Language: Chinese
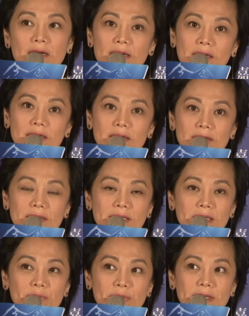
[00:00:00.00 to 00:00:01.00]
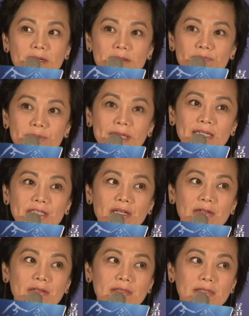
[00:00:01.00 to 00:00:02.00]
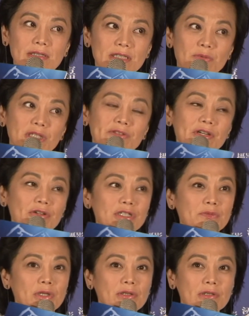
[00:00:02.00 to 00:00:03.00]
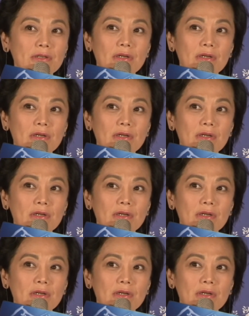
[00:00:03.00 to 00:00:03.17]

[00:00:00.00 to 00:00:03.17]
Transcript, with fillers: 呃，那也不太不太知道到底什么地方有什么